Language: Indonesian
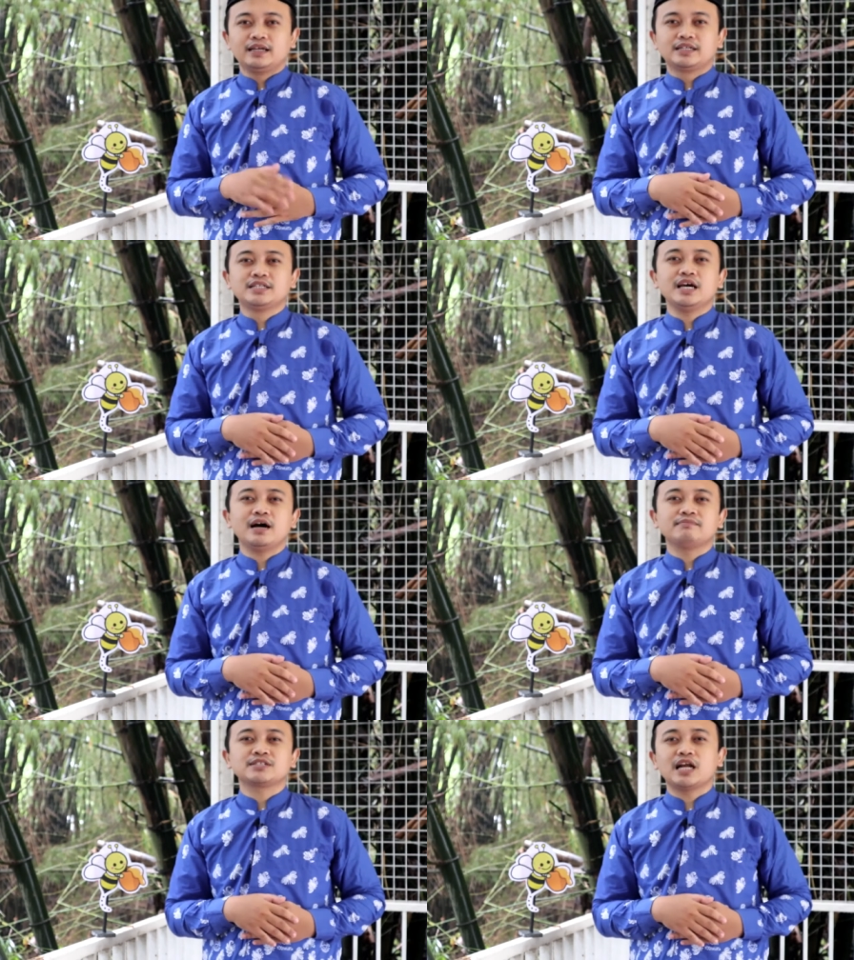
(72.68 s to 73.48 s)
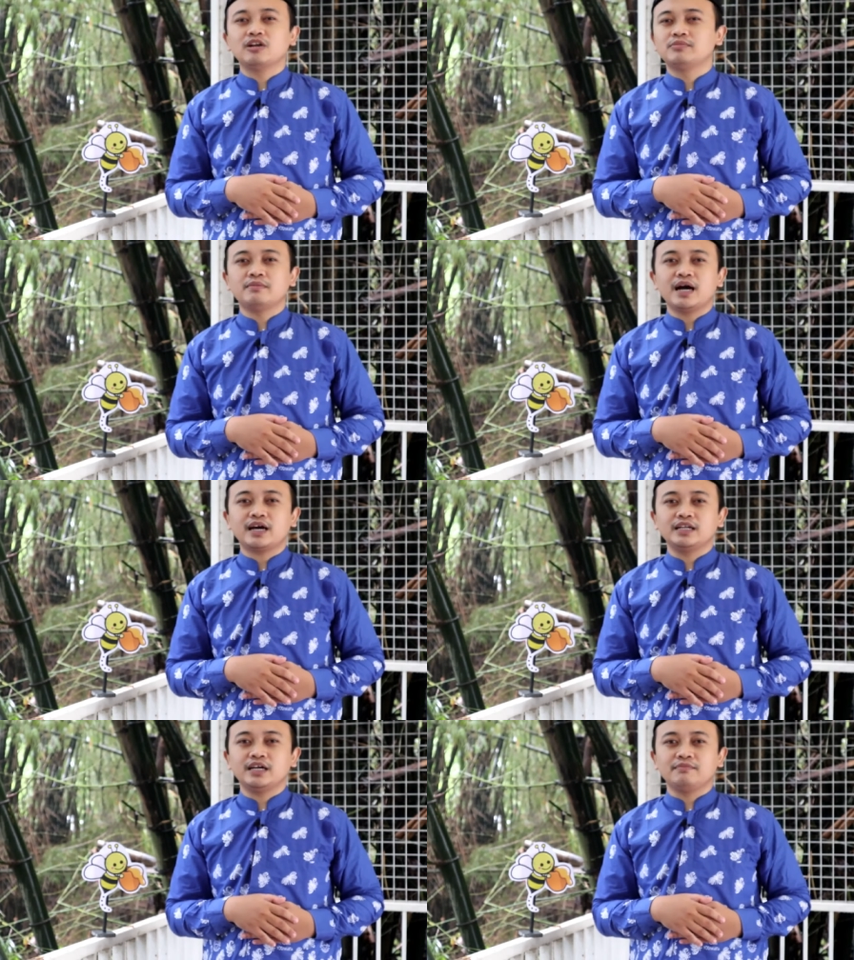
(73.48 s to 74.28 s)
dia selalu
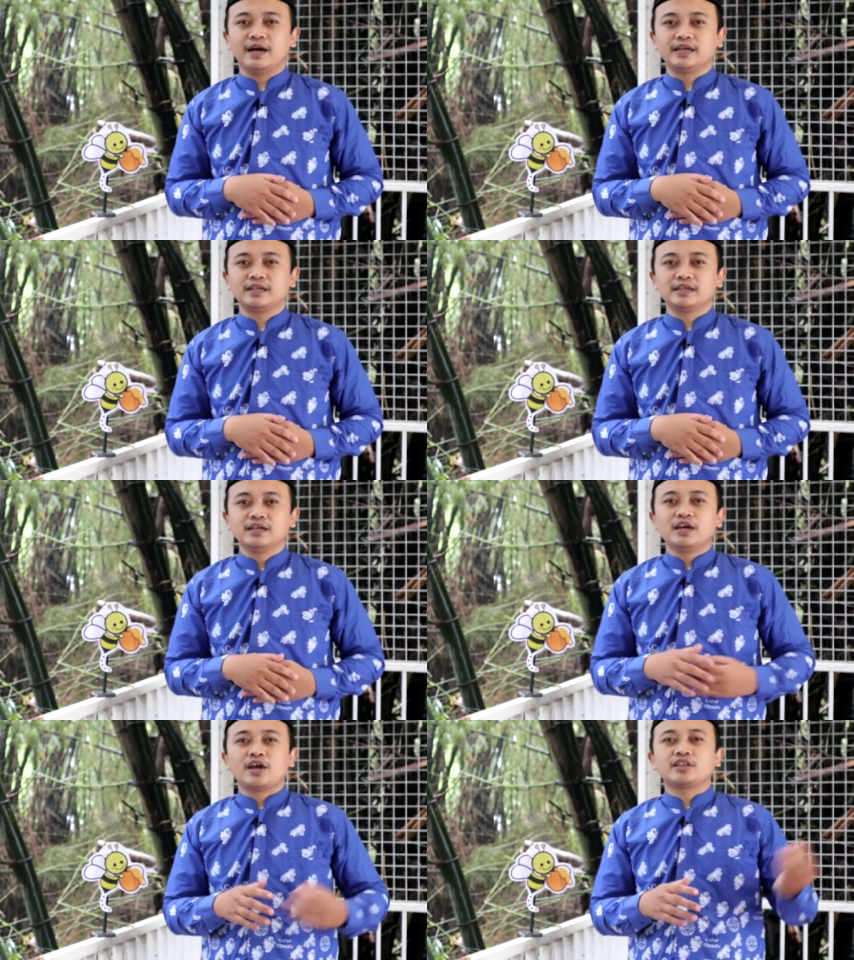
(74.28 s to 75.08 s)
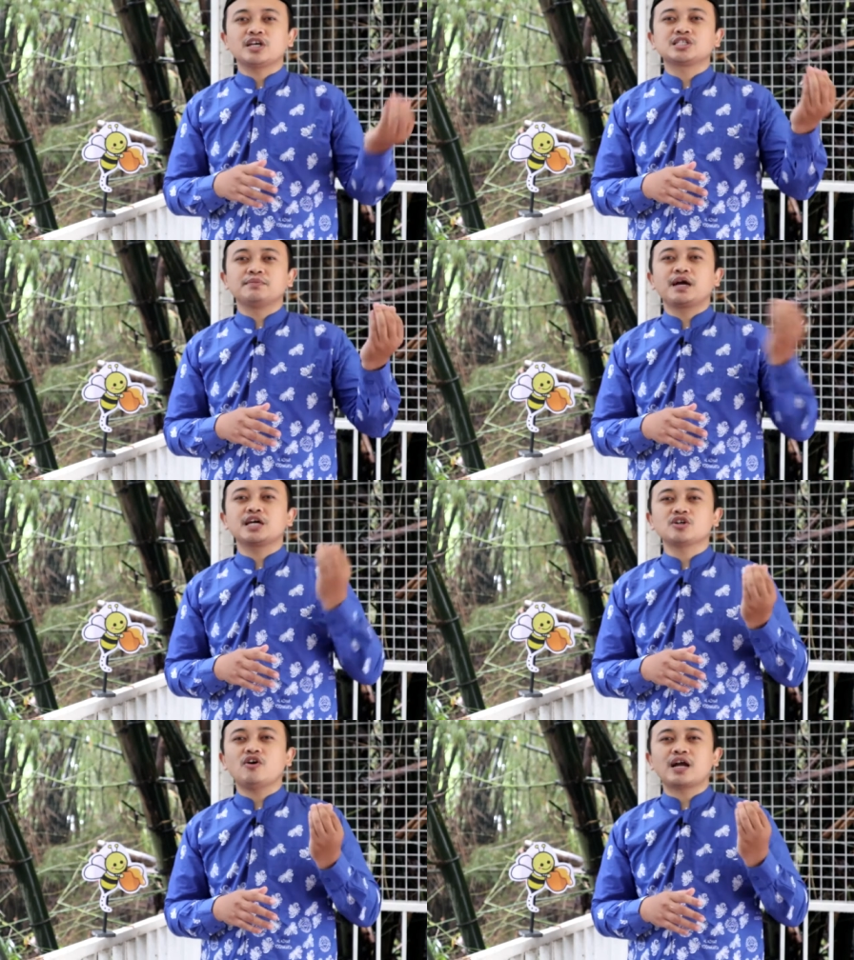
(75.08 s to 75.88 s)
memakan yang baik. Kita sebagai
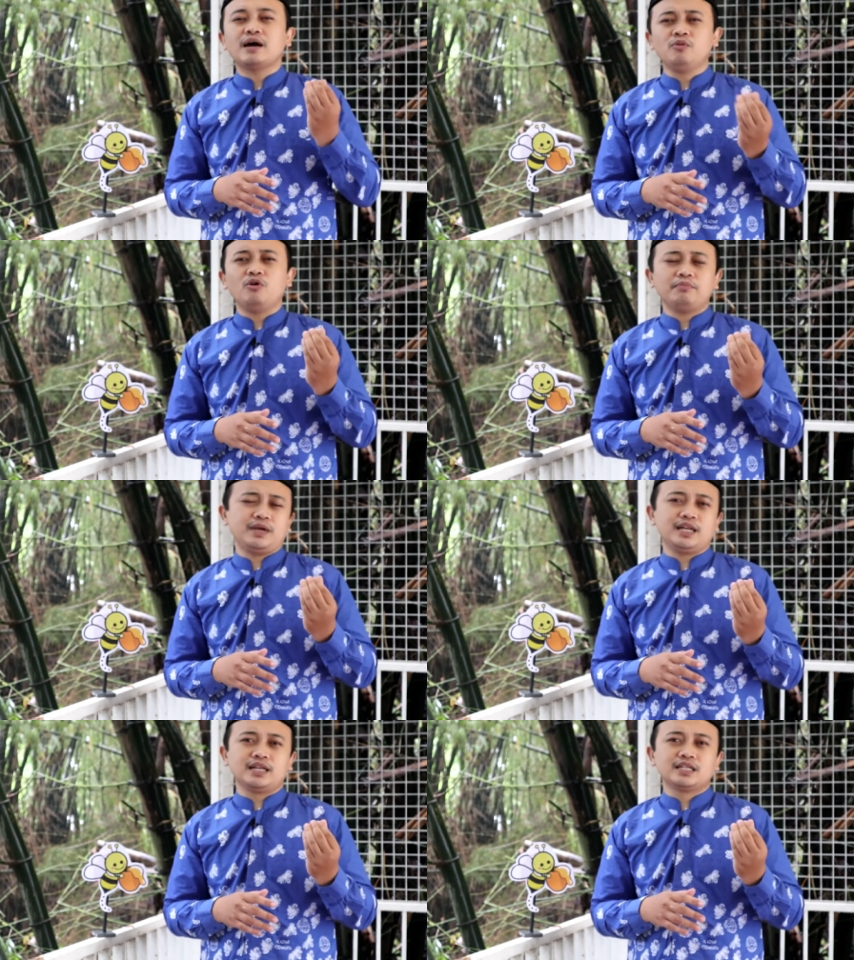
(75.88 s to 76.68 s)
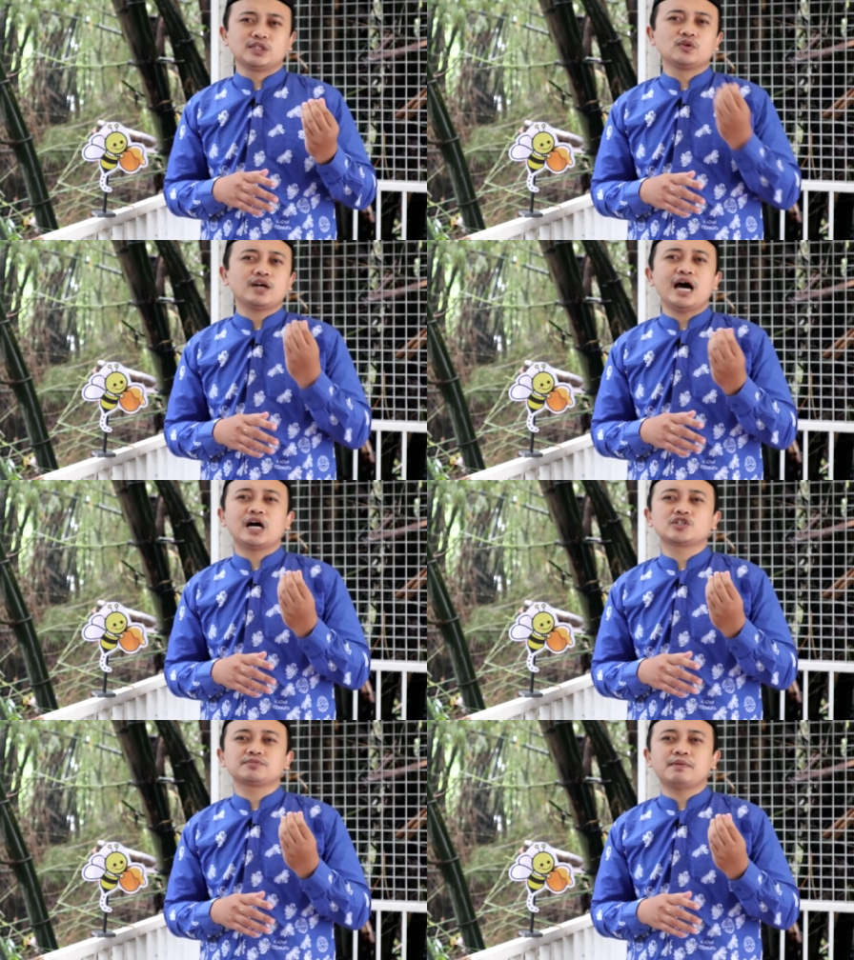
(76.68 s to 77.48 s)
seorang mukmin juga
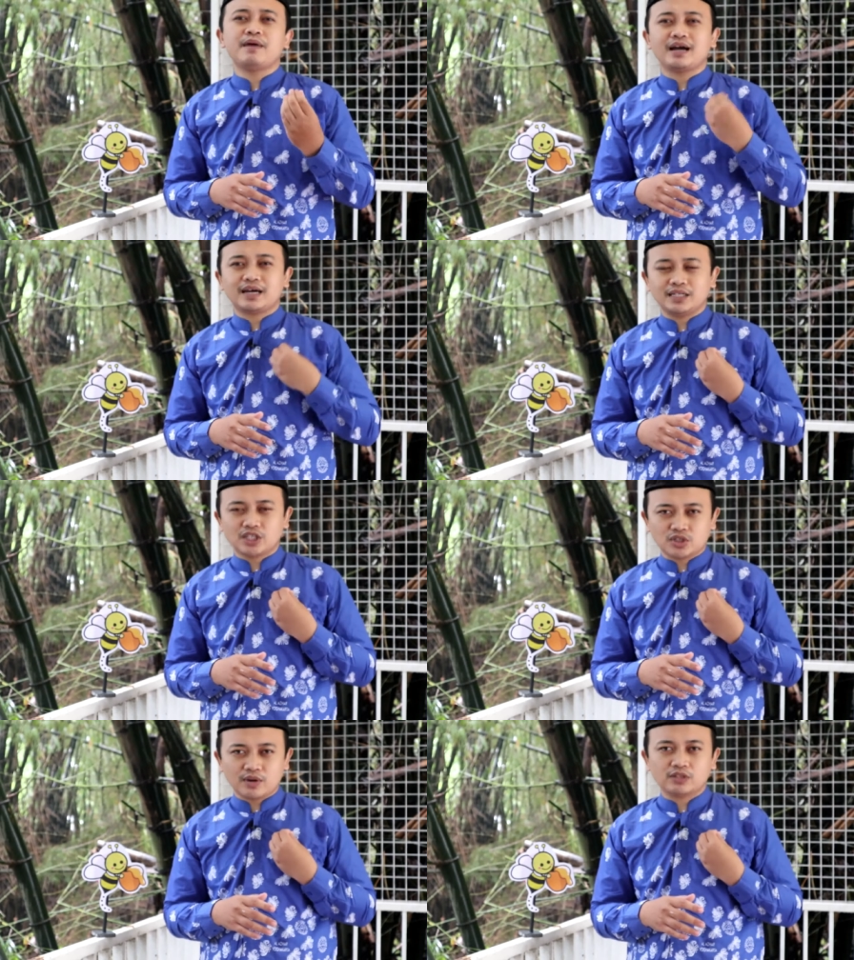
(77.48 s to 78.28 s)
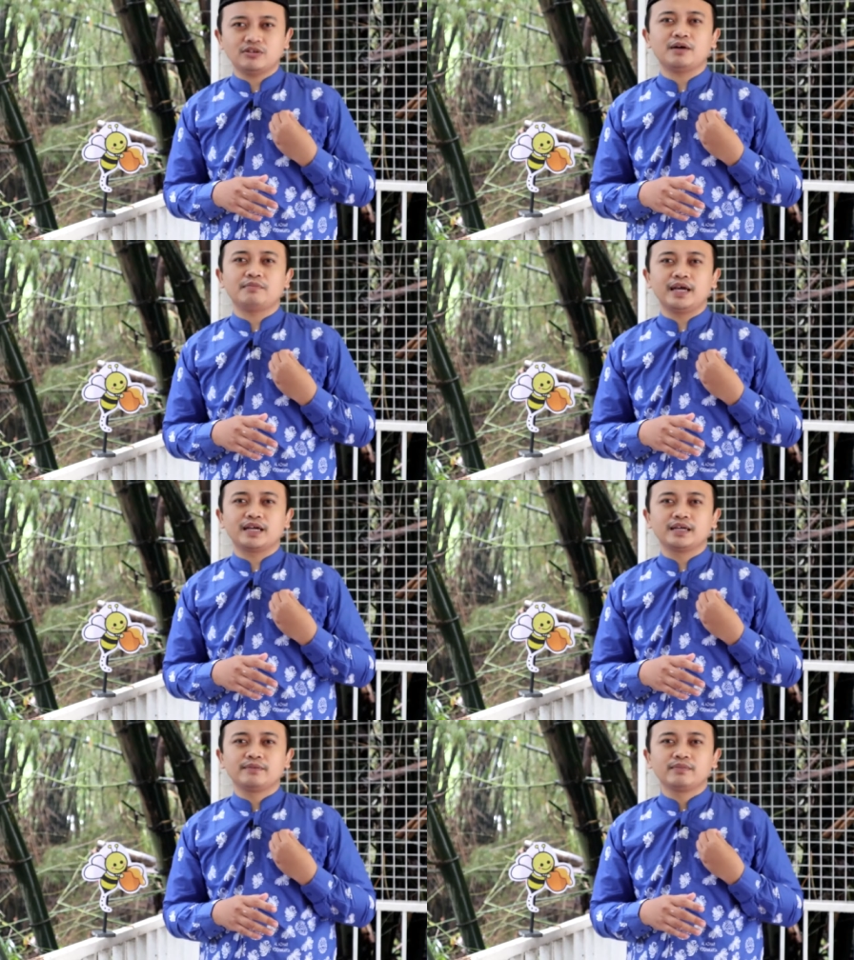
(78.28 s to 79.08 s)
harus memakan sesuatu yang baik,
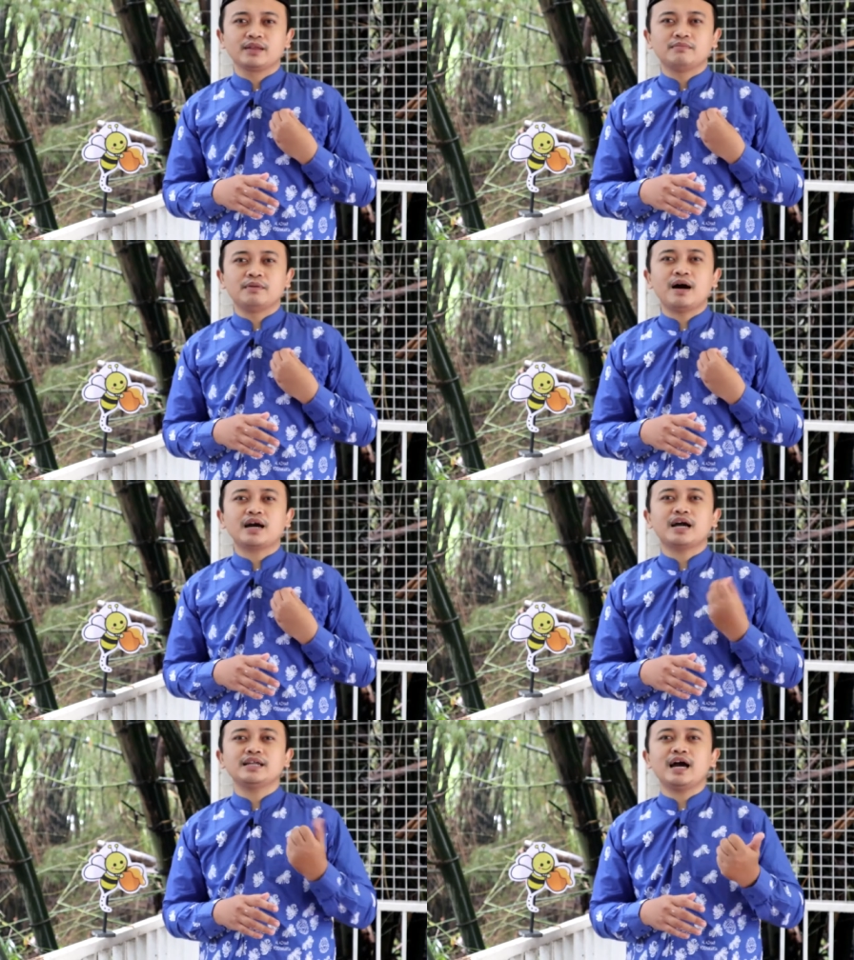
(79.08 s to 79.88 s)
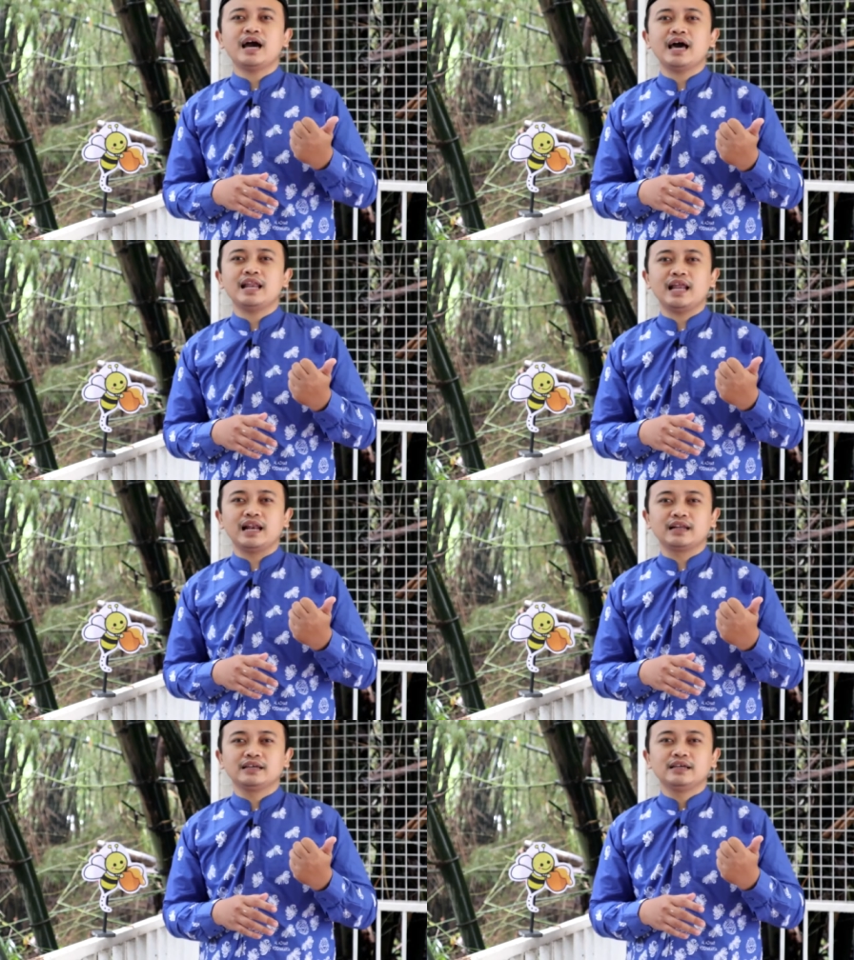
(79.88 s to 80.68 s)
memakan yang halal.